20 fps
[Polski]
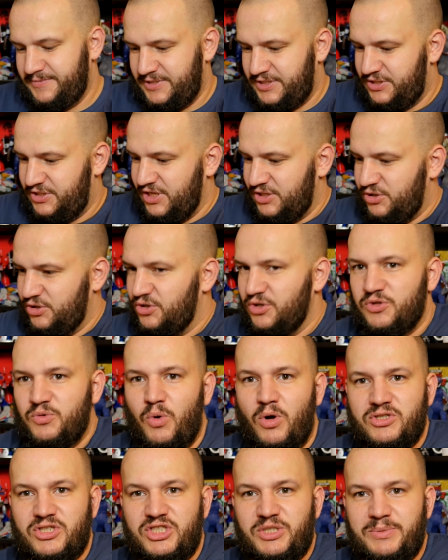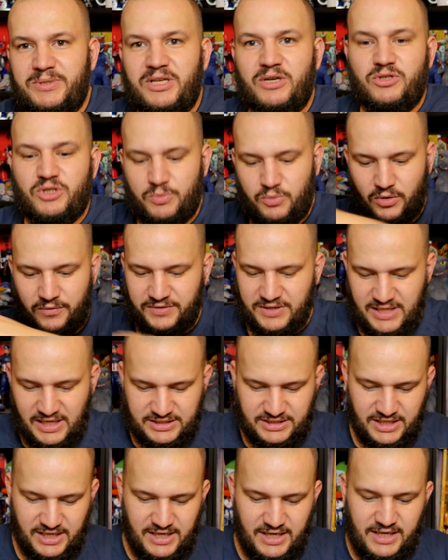Co ja to odłożę, żeby tego nie było
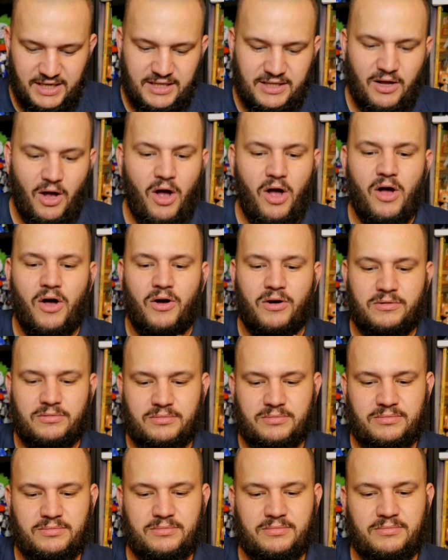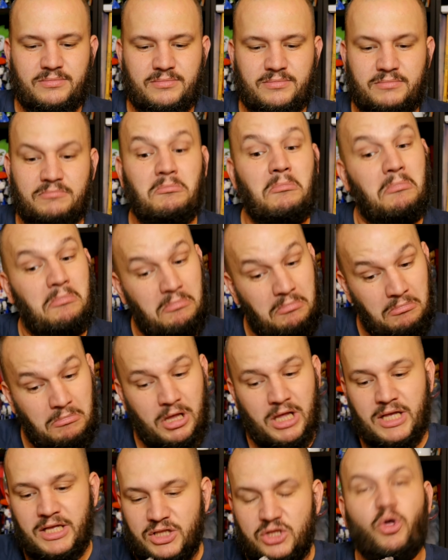widać. O!
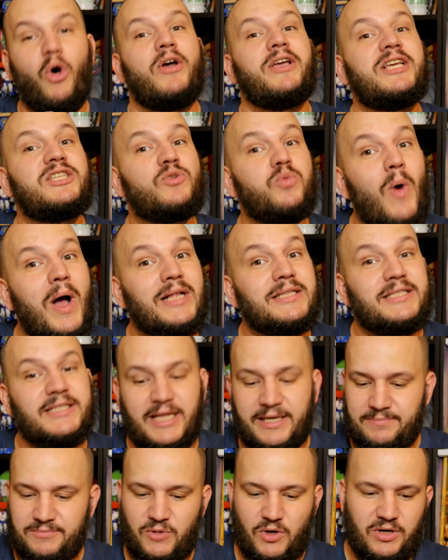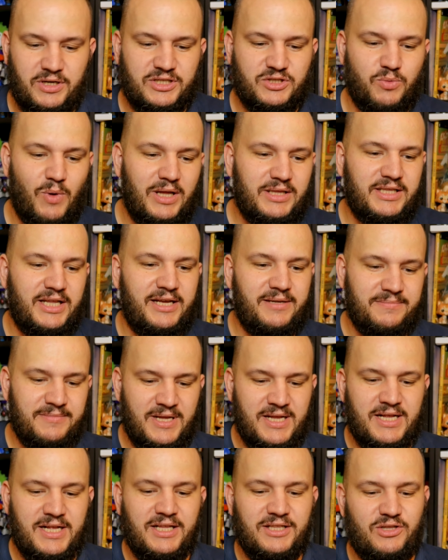To jest ładne, to jest ładne.
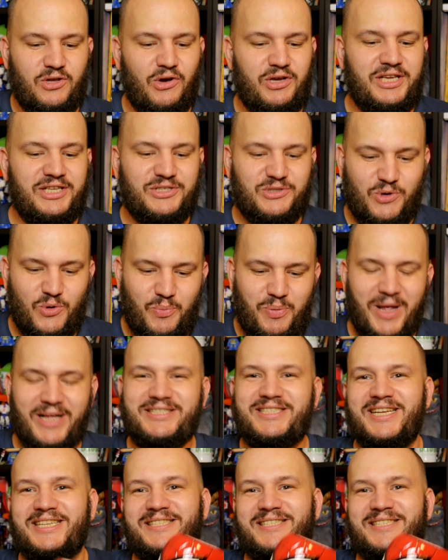To jest kubeczek